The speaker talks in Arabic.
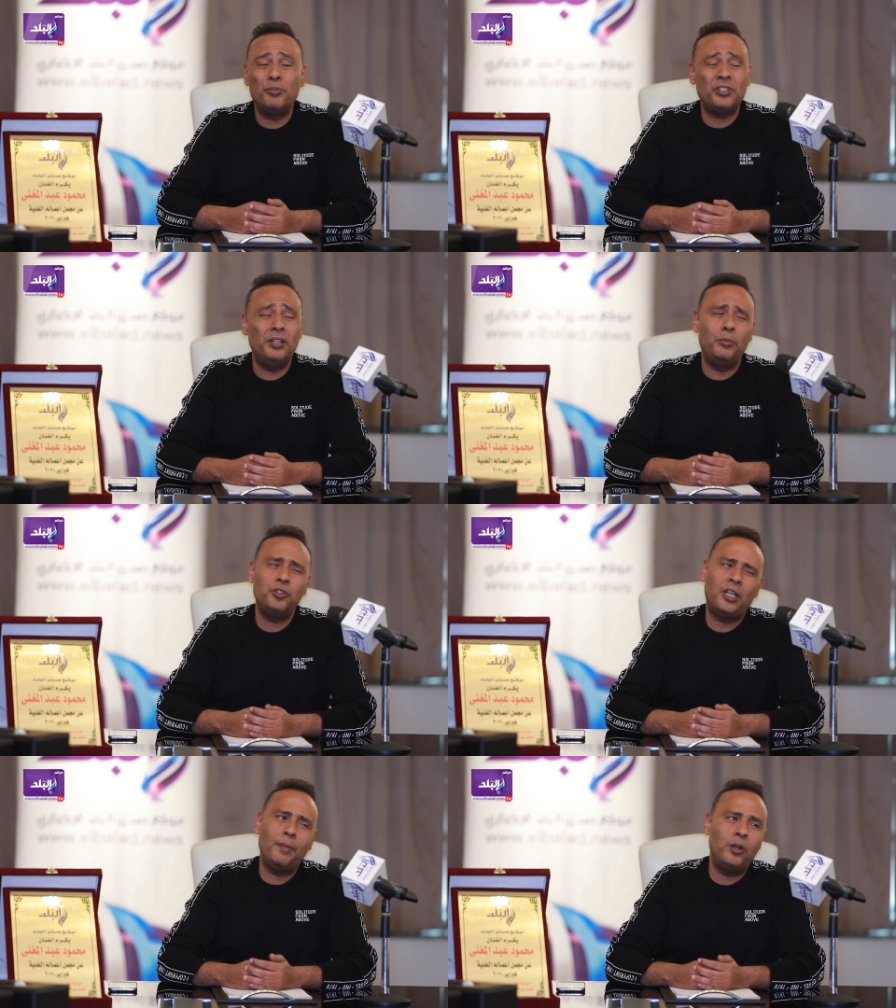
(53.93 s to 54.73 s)
بص
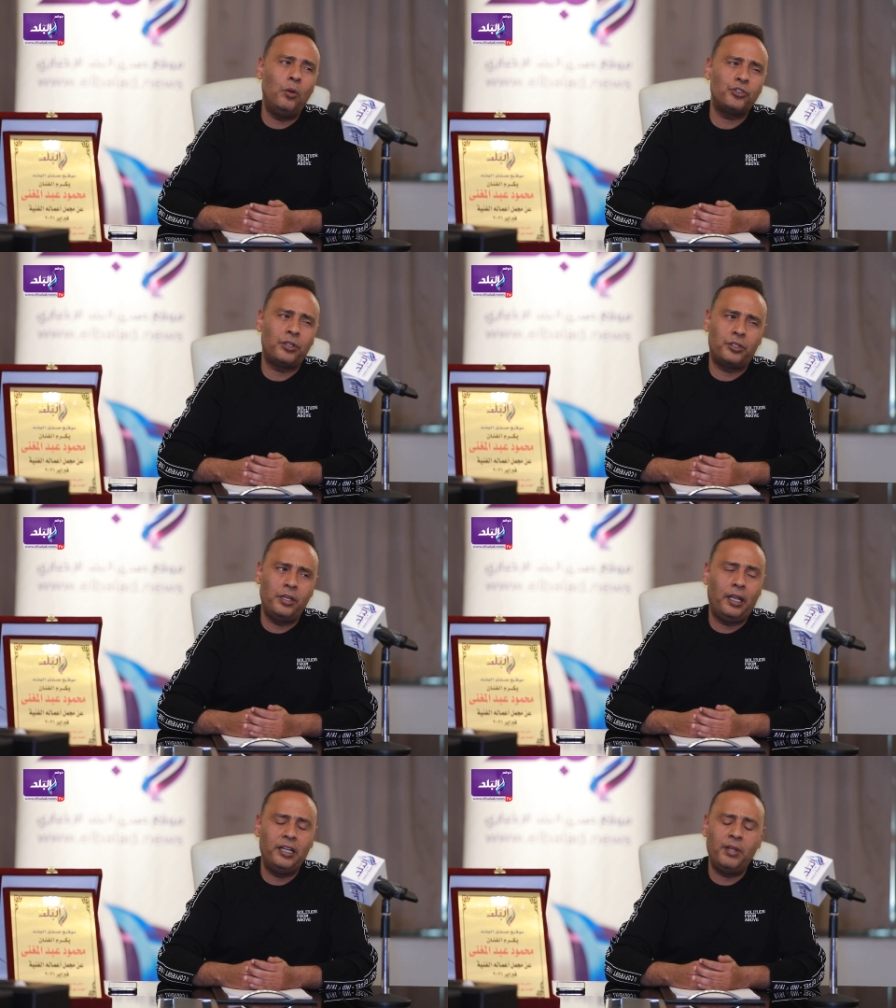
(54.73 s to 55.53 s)
بص كمان هو
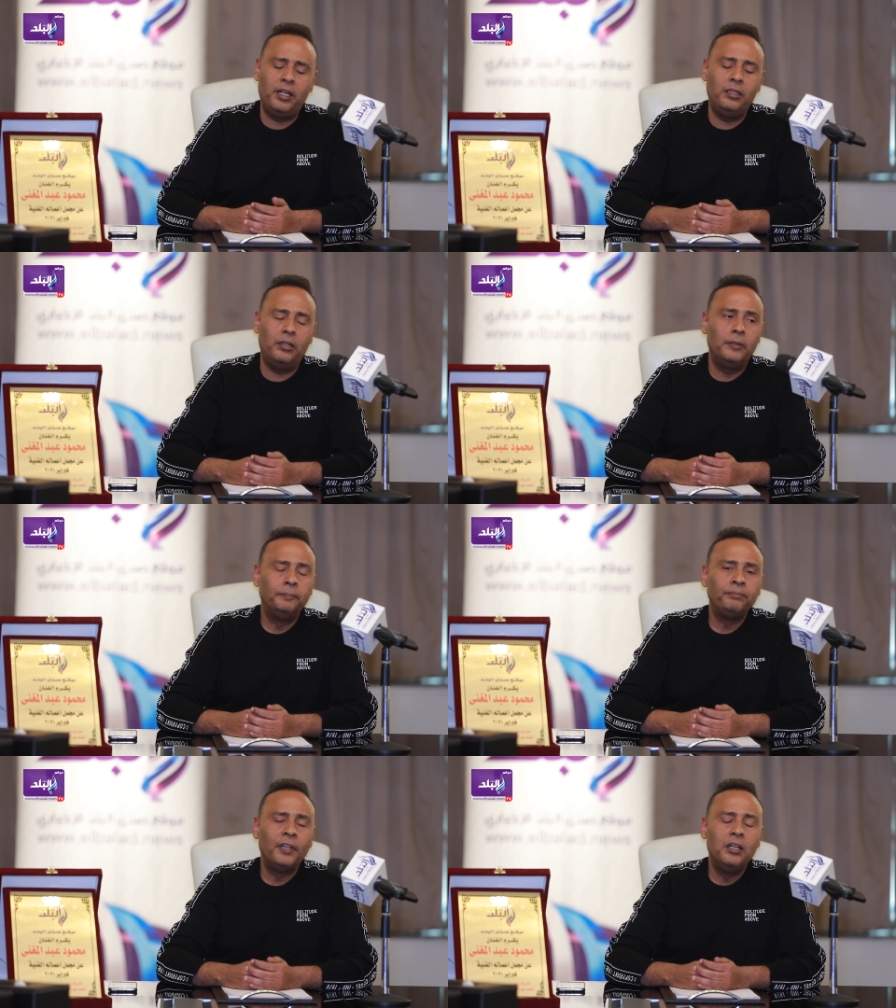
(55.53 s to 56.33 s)
شخصيه غريبه جدا
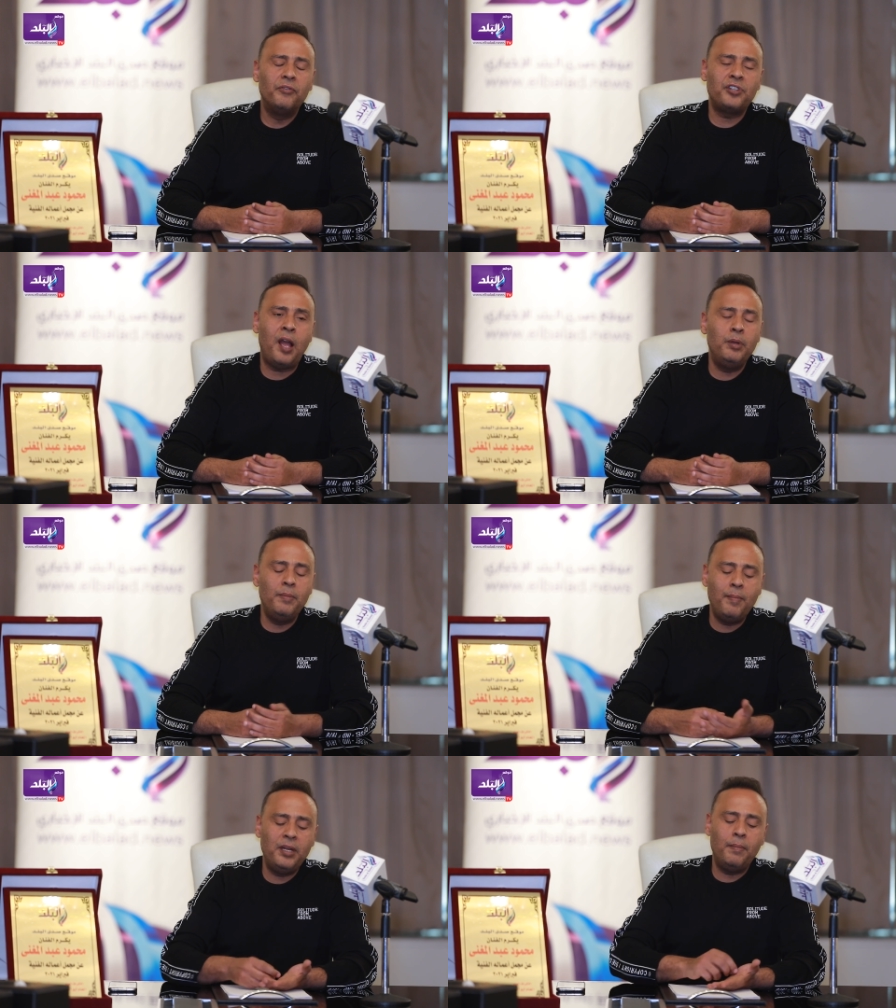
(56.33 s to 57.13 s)
صاحب
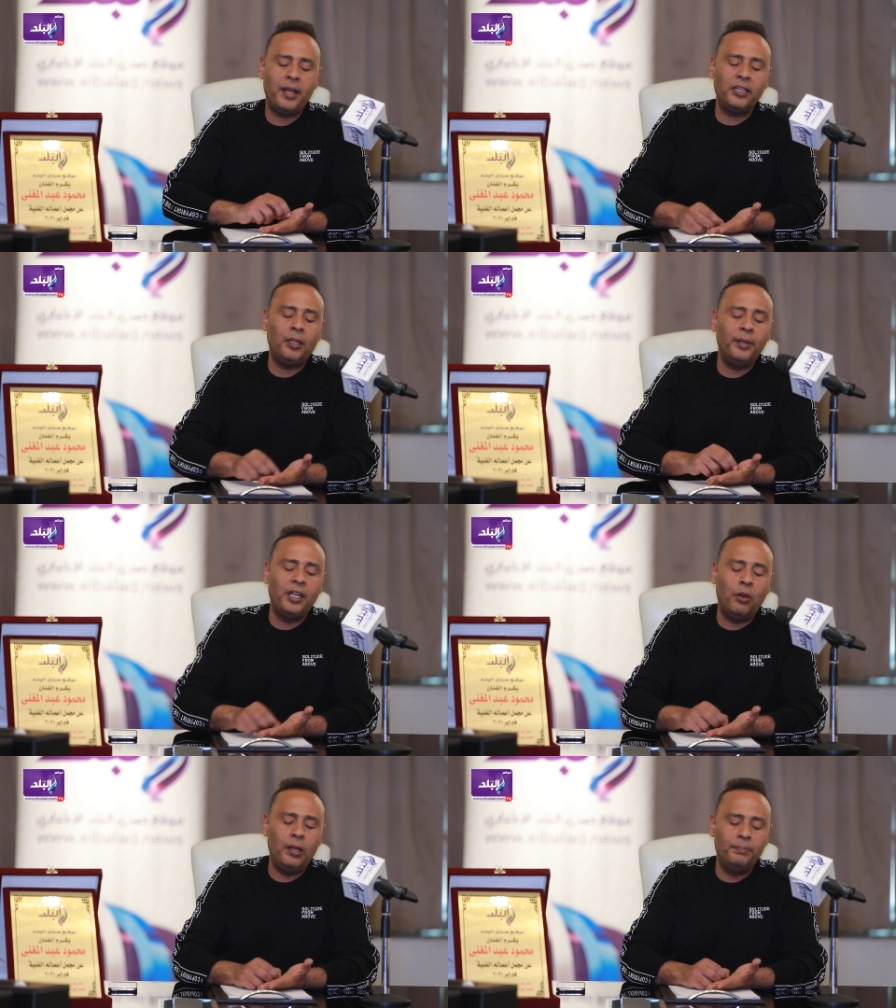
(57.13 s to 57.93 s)
المام لما كتب
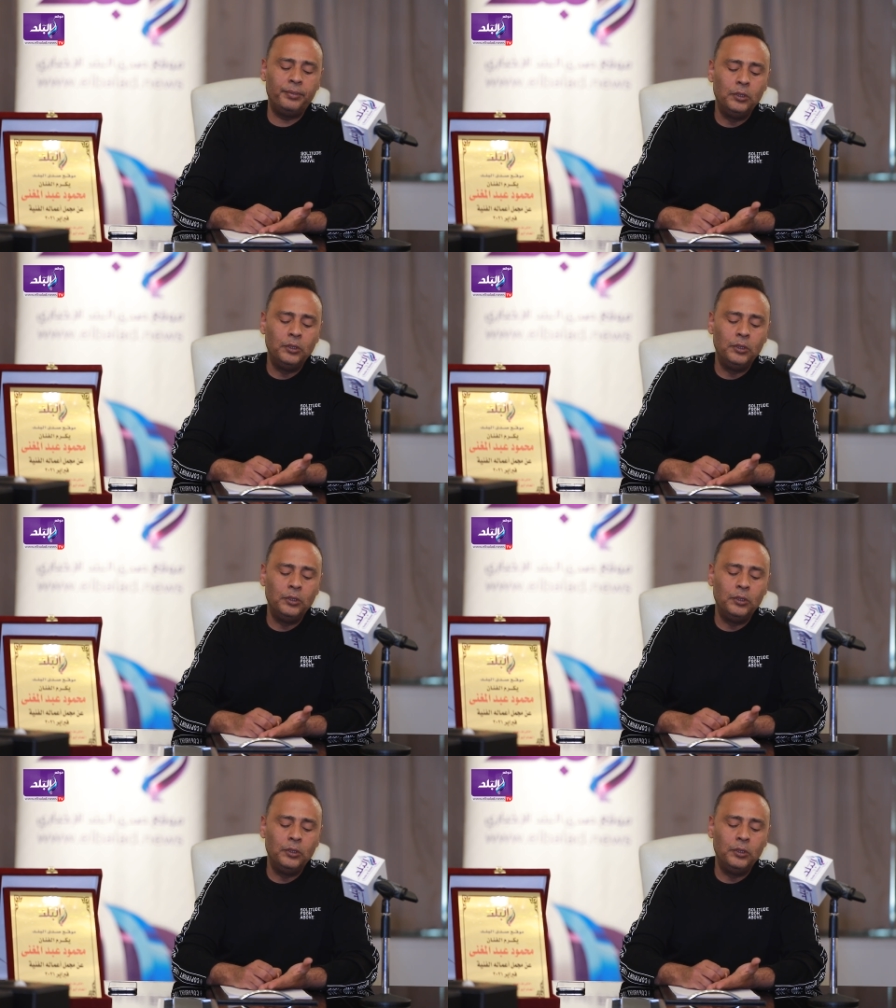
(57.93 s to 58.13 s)
الجواب